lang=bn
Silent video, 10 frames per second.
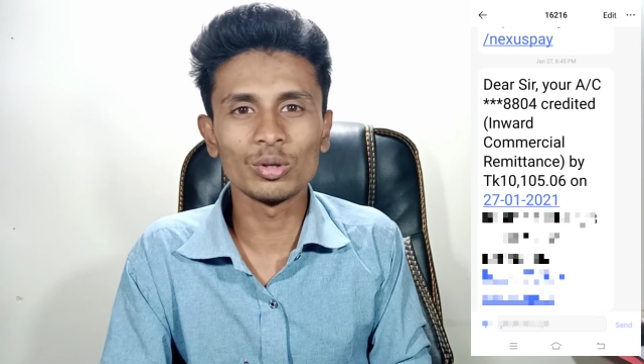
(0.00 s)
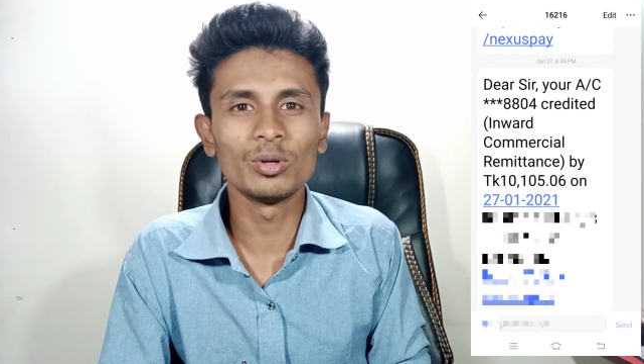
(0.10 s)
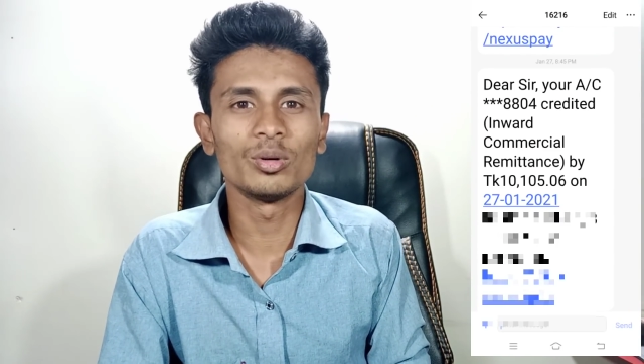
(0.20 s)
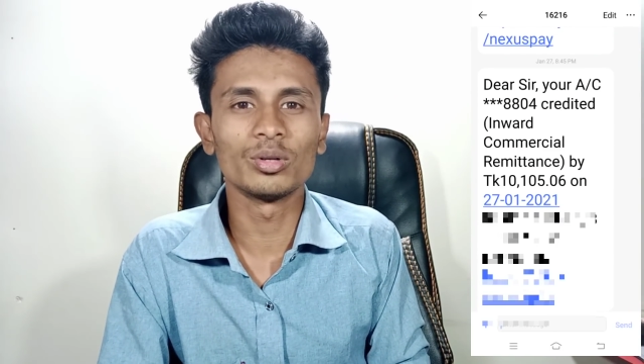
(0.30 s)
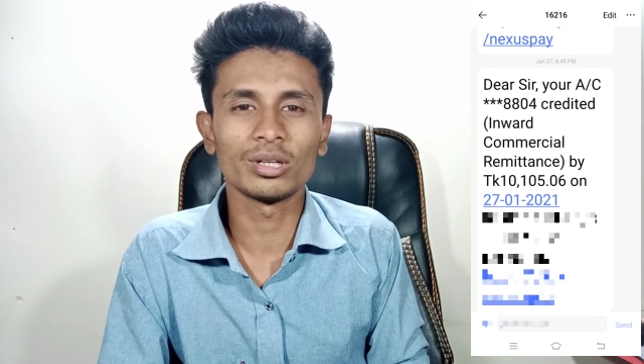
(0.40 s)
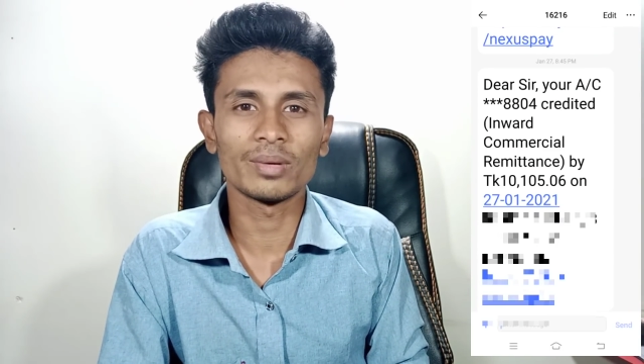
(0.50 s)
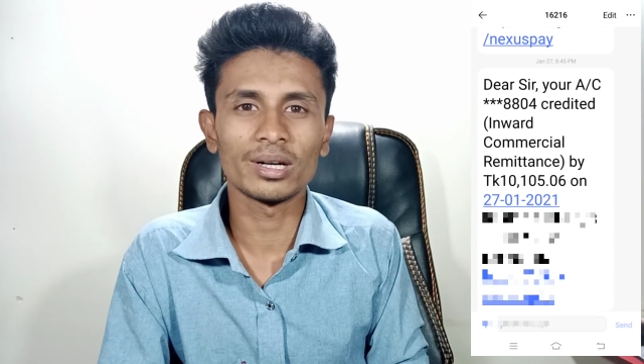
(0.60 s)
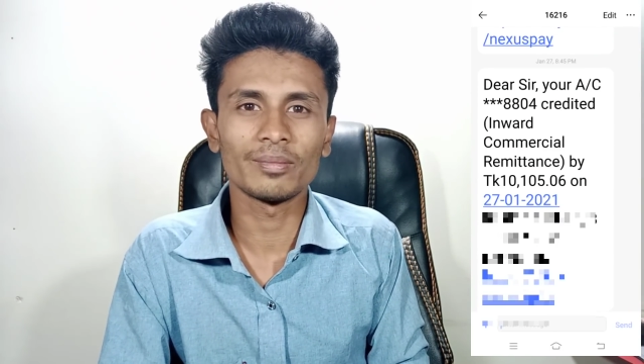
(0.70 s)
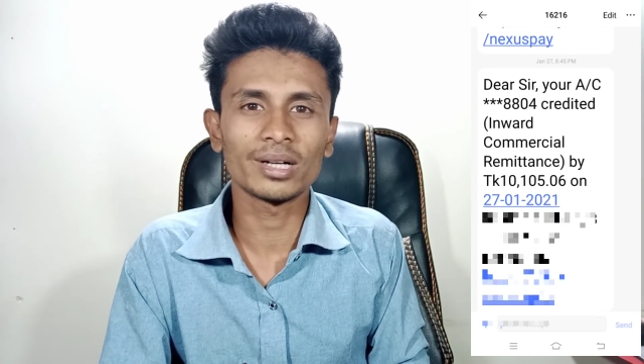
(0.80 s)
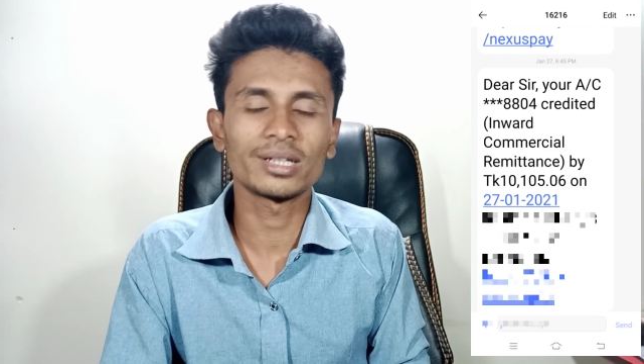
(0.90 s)
মন হতে পারে
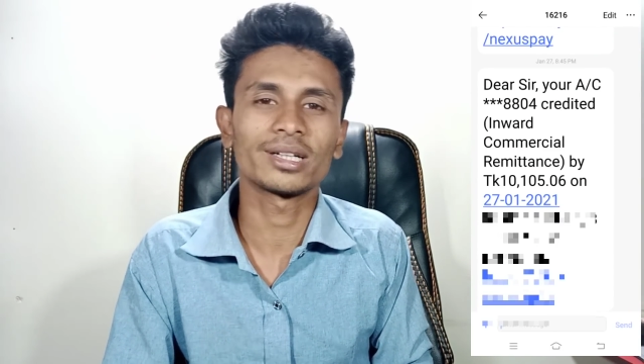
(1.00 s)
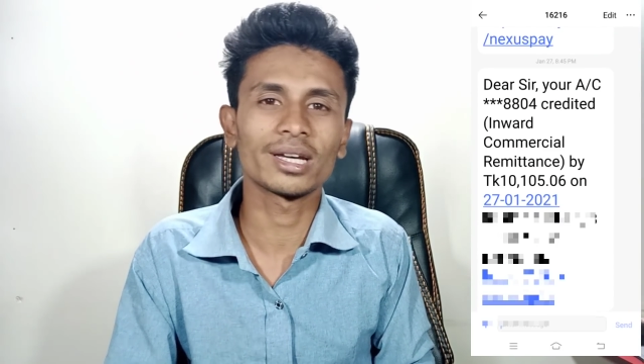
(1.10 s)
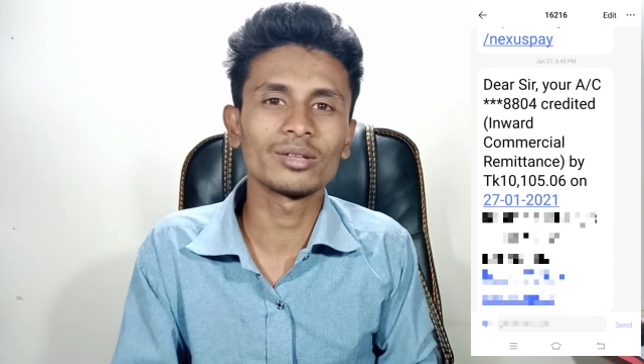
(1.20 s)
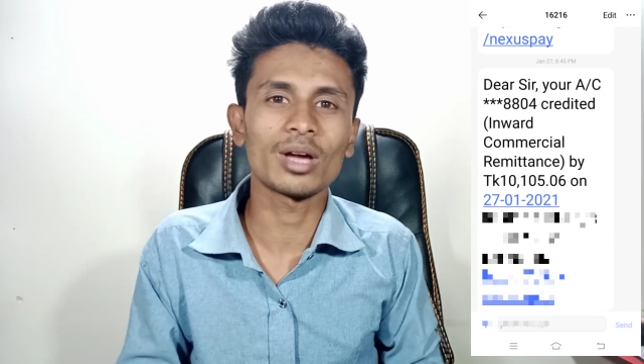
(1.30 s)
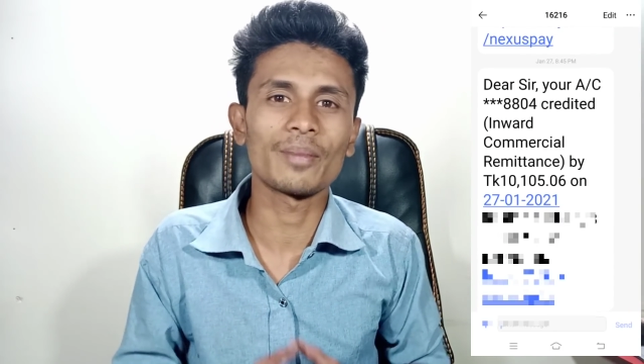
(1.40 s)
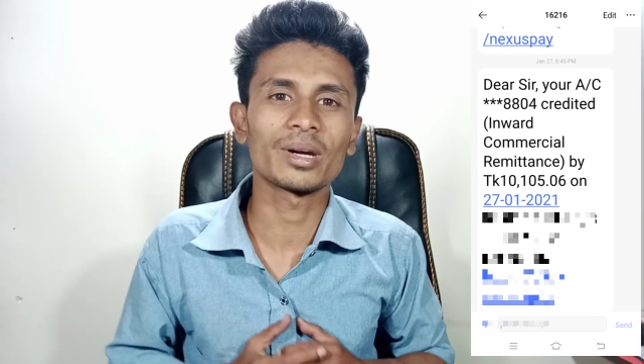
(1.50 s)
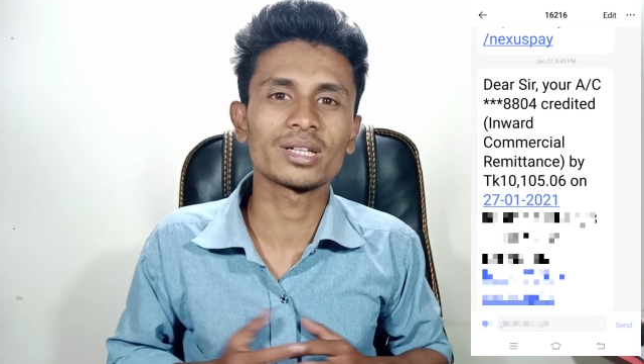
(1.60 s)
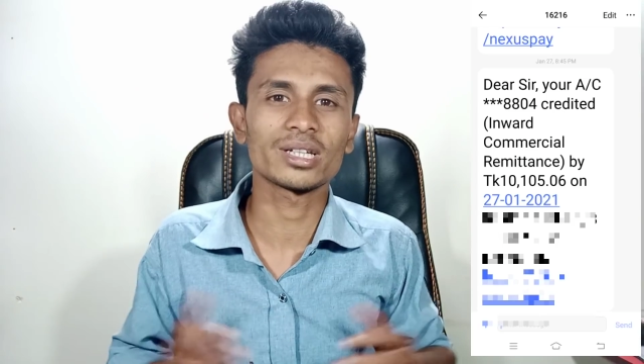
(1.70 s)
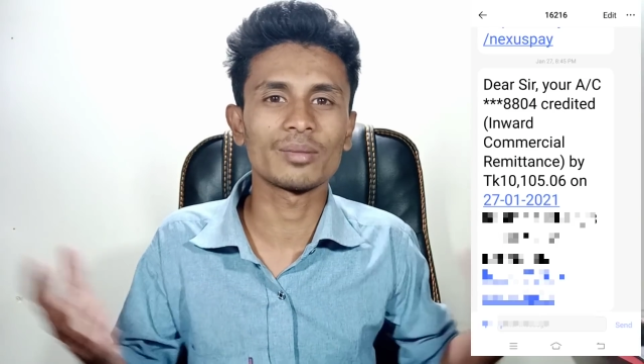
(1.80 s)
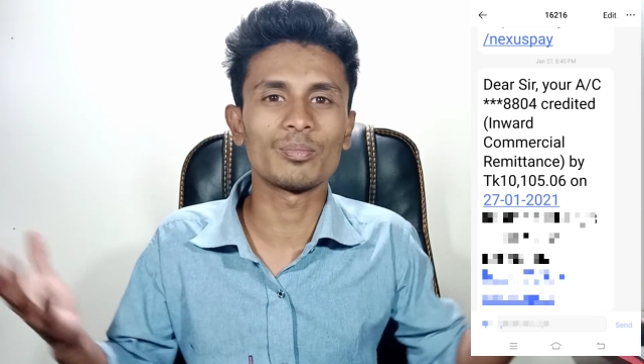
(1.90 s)
বাট এটা কিন্তু আমার
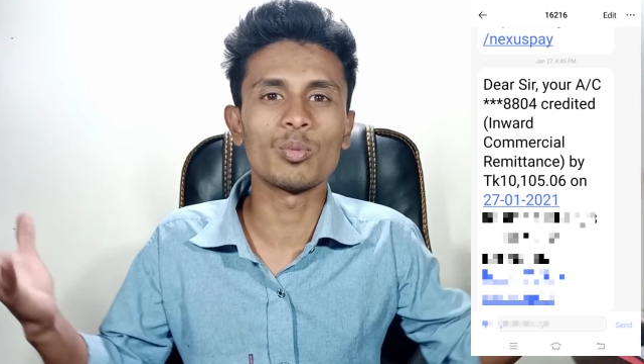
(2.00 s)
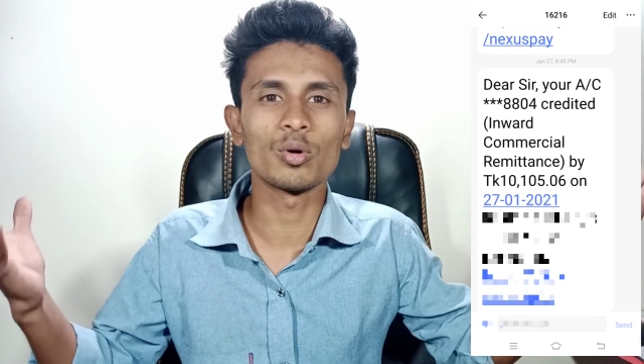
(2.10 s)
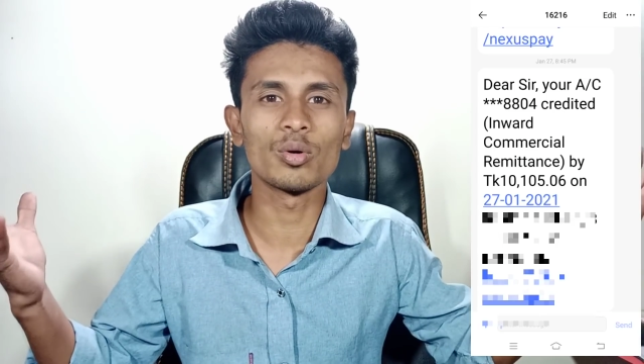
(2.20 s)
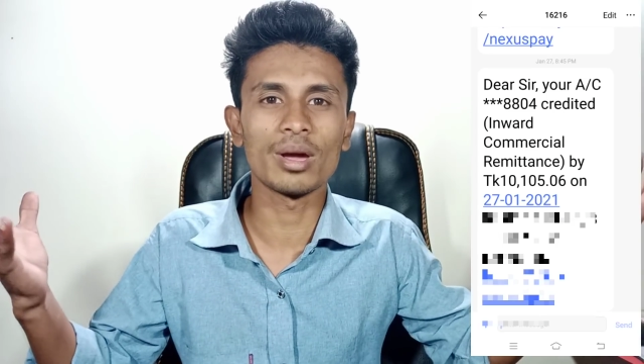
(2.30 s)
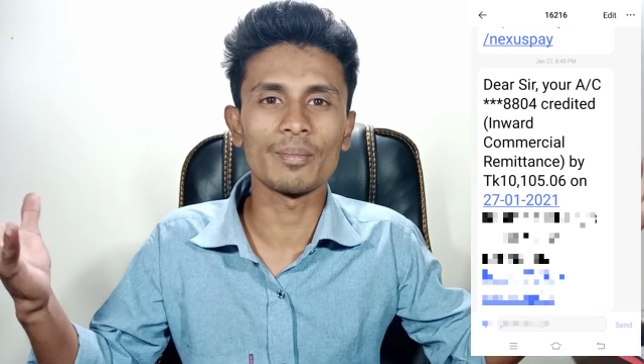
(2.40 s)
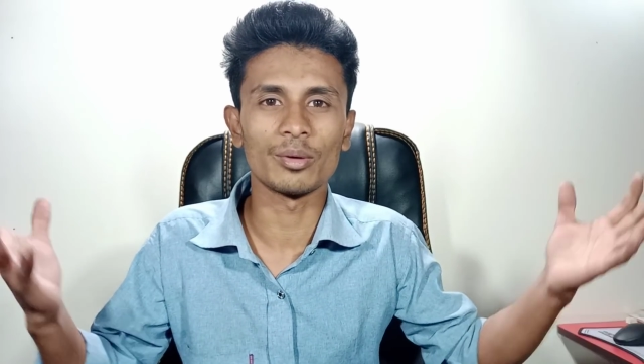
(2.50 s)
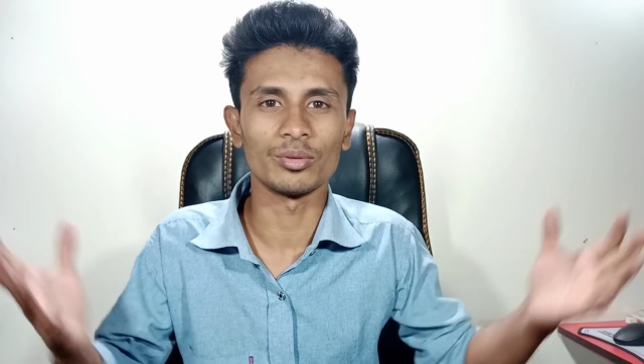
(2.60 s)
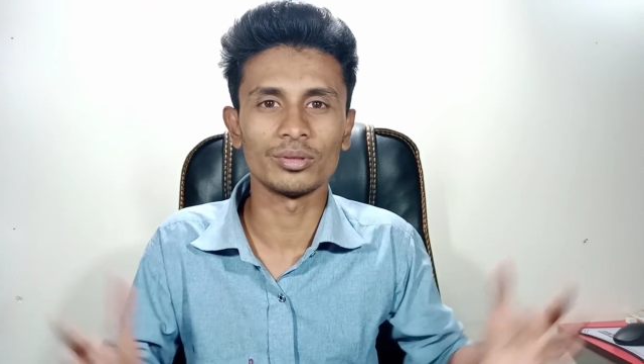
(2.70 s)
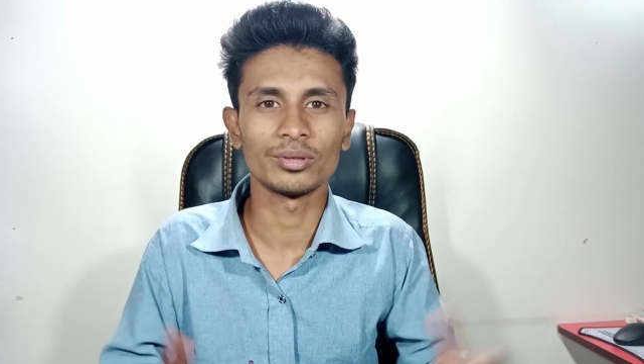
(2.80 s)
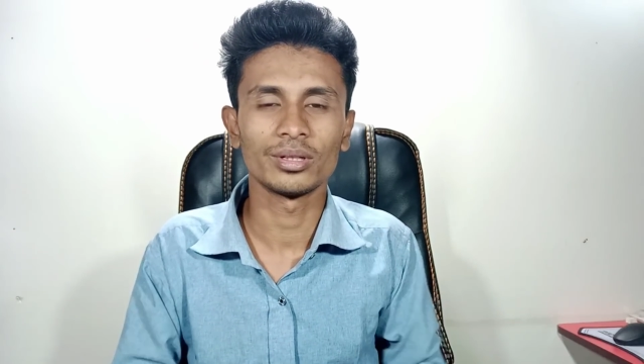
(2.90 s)
কাছে একটা বড় অ্যামাউন্ট